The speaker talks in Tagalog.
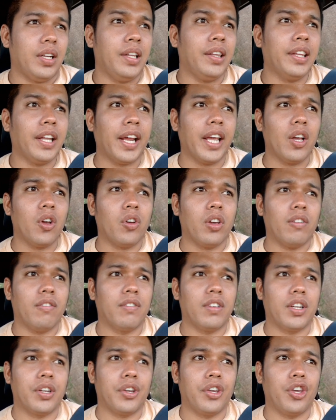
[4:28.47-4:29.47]
try ko
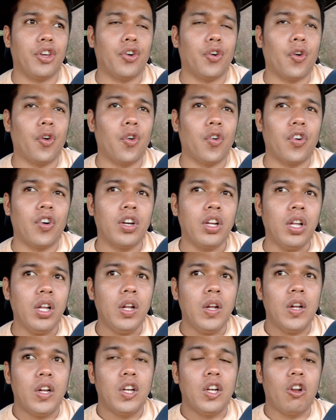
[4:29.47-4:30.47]
i-vlog yung
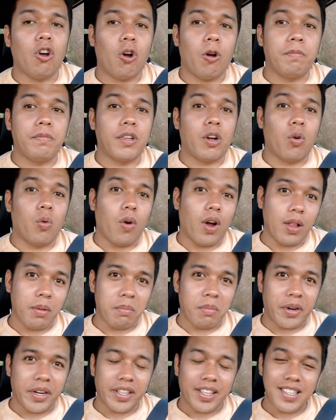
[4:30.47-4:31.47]
loob ng
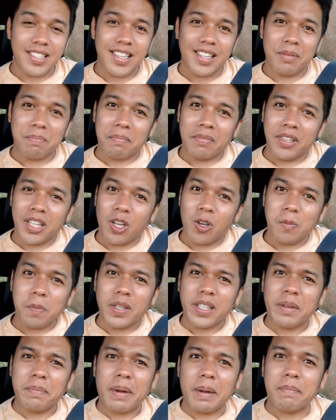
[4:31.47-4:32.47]
Walmart kasi hindi ko pa
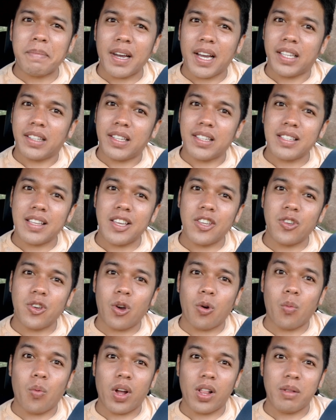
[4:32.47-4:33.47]
napapakita sa inyo
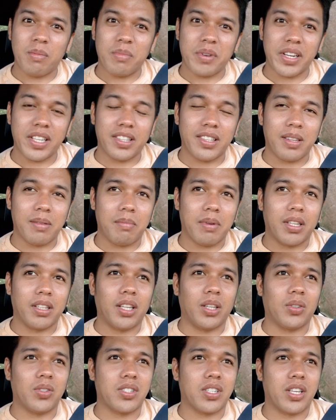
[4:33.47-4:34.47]
ang Walmart diba
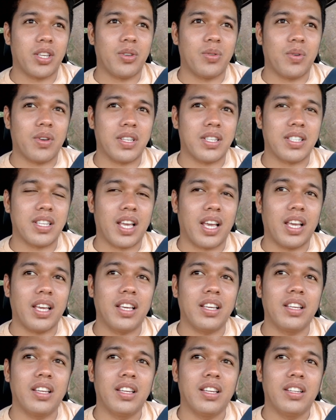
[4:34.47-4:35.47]
dito sa
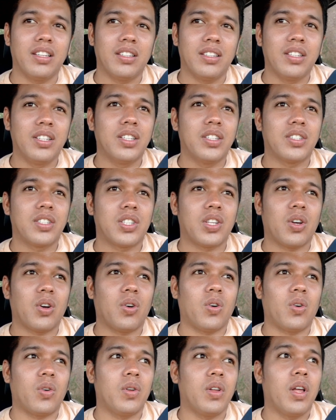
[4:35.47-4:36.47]
USA.
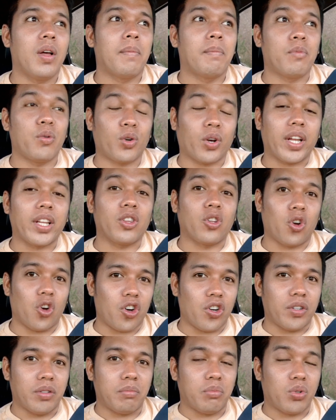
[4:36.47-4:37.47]
So, mura
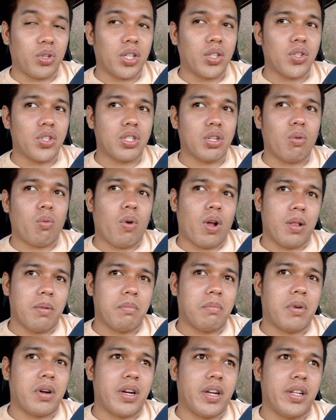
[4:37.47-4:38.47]
doon. Mura doon sa
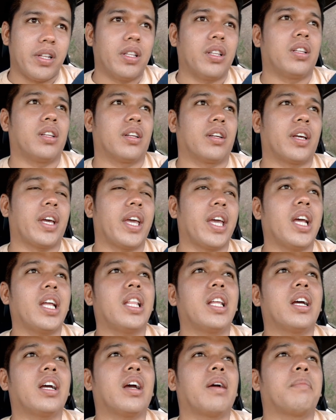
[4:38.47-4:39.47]
Walmart. Kaya
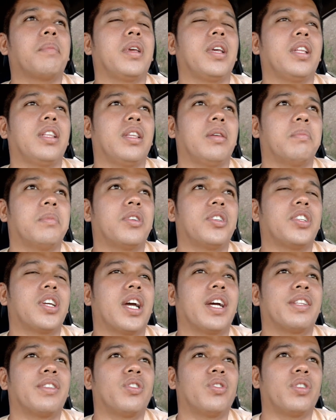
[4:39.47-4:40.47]
lang kami hindi
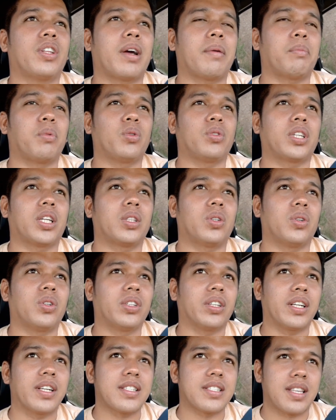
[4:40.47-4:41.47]
masyado napunta doon
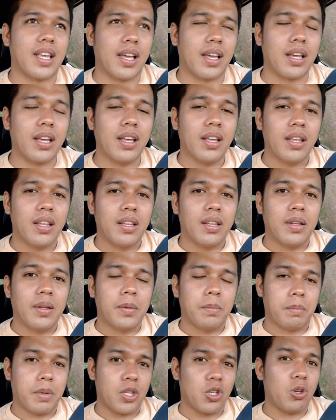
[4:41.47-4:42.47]
kasi
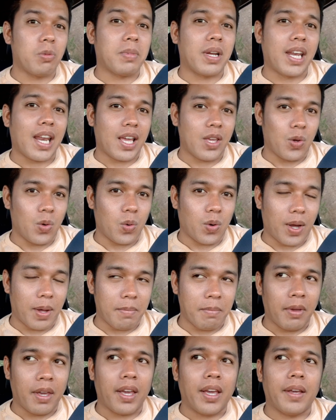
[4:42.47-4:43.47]
medyo malayo
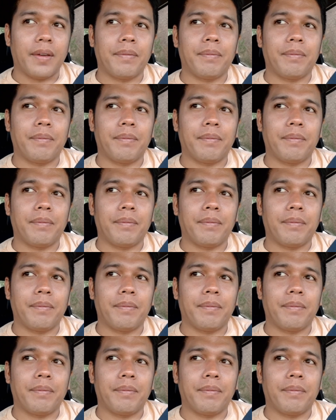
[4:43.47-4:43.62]
kami.